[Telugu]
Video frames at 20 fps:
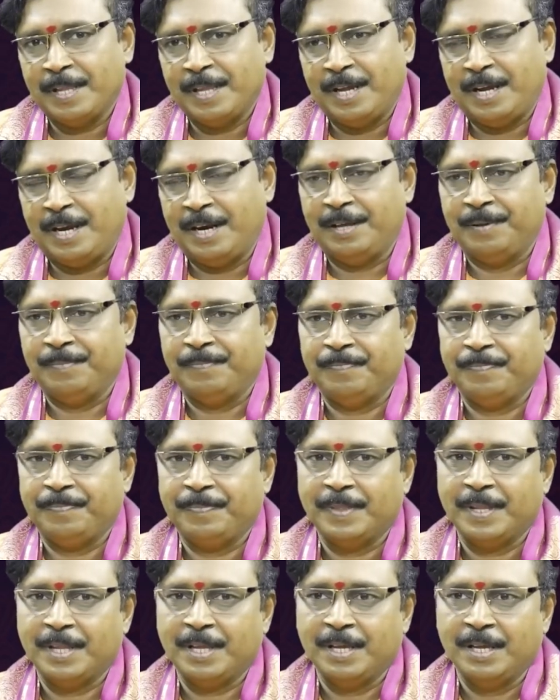ఇక్కడ
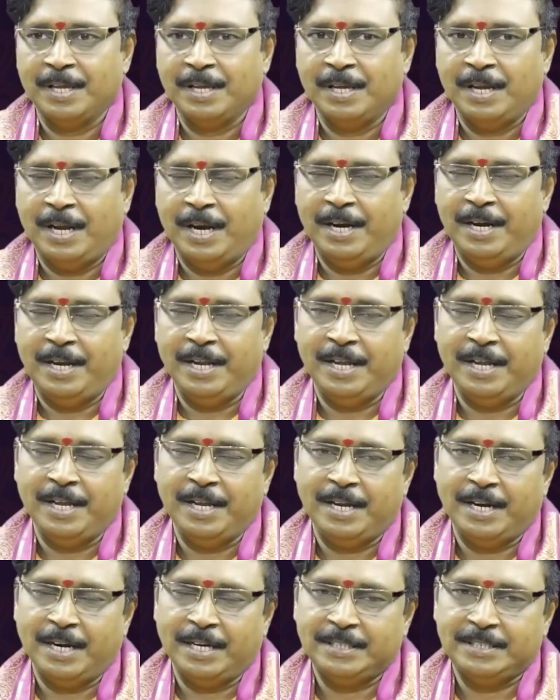అంటే
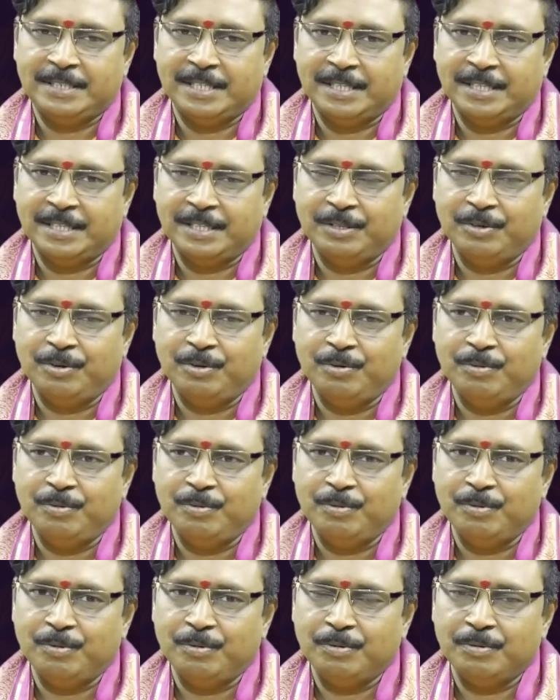ఇక్కడ చంద్రుడు
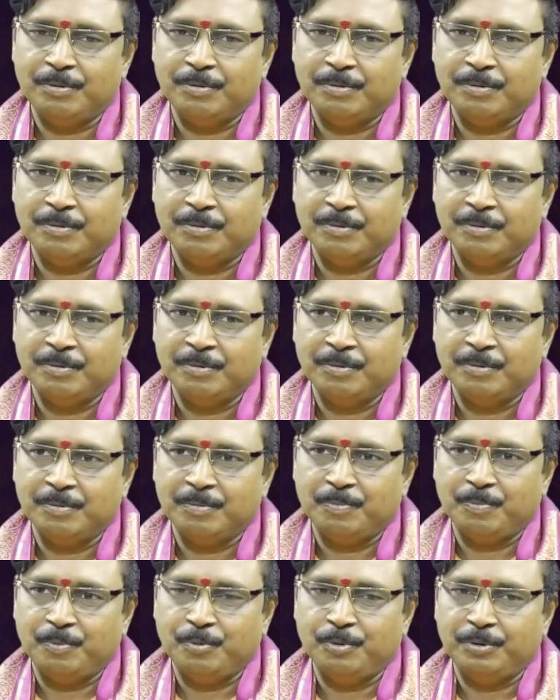
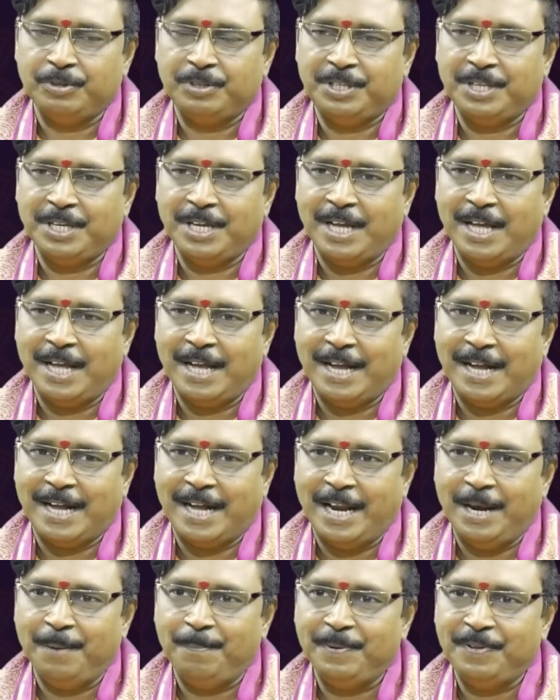పూర్తిగా
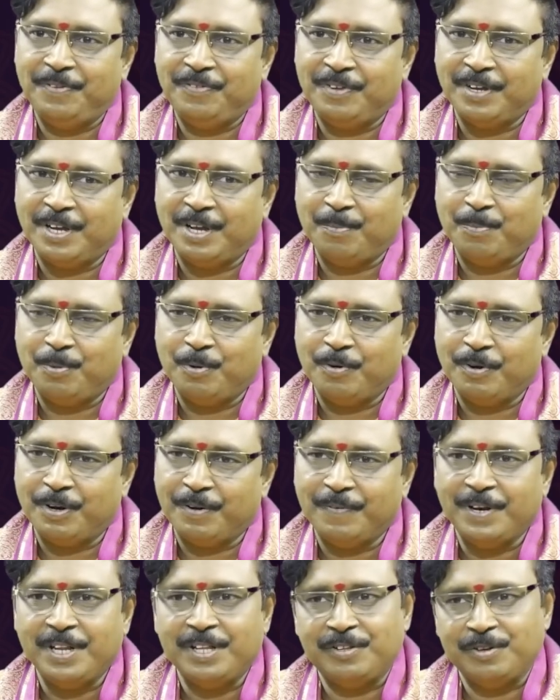
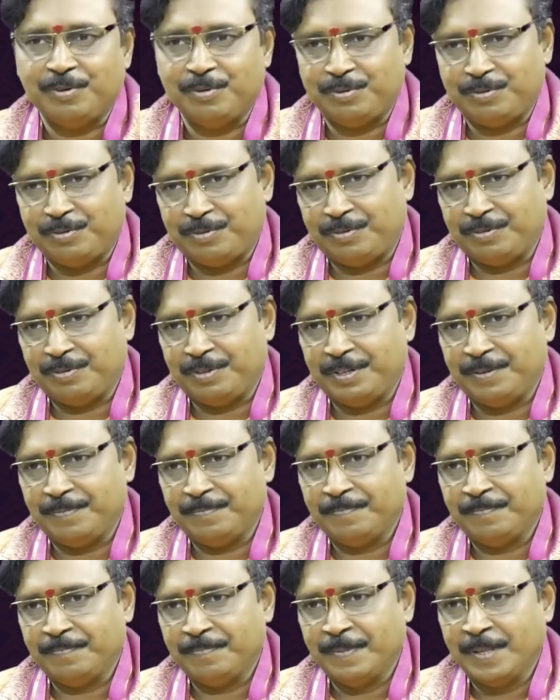కనిపించకపోవటం అనేది జరుగుతుంటుంది
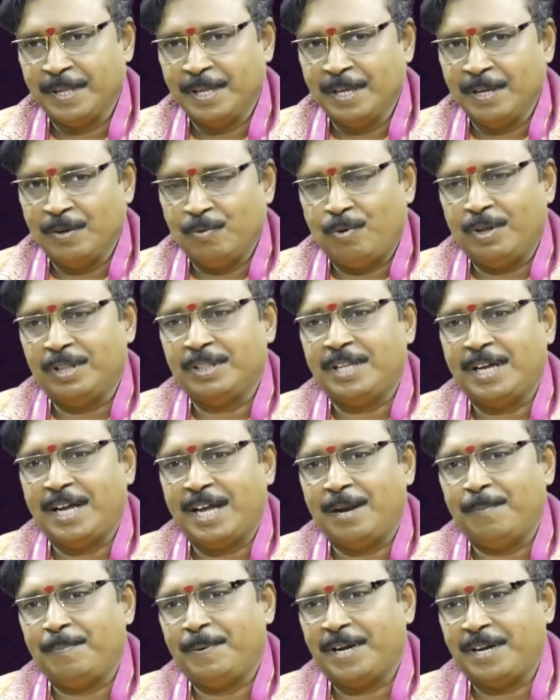కొంత
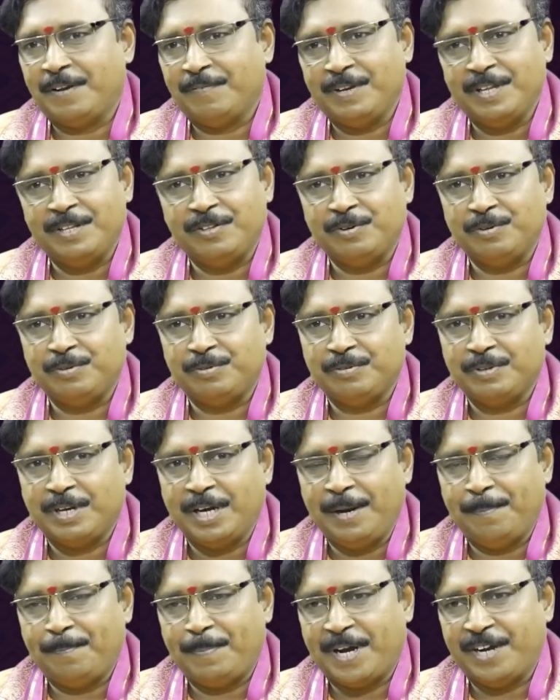కనపడటం అనేది జరుగుతుంది
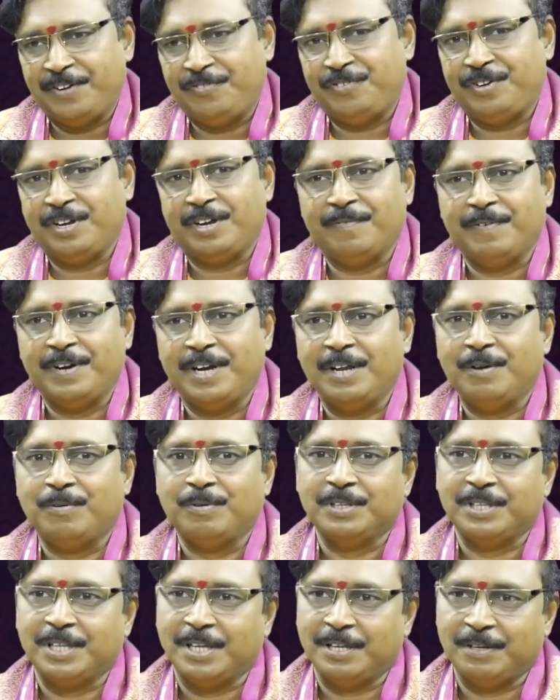అంటే పాక్షికం అంటే
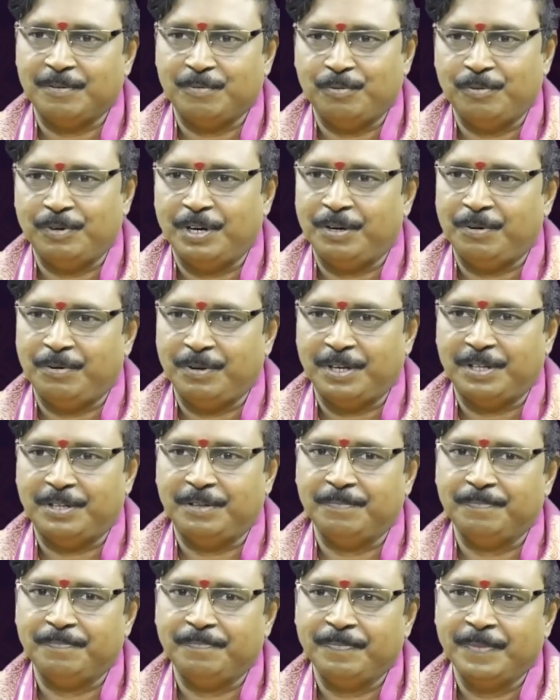కొంత ఉన్నట్టు
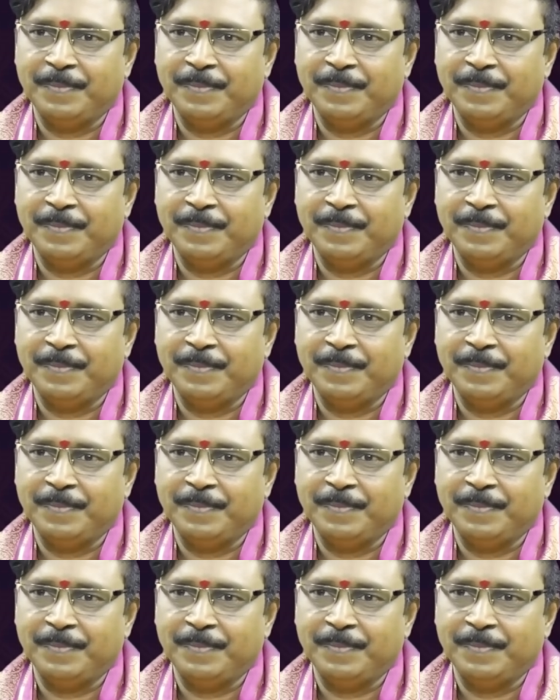అర్థం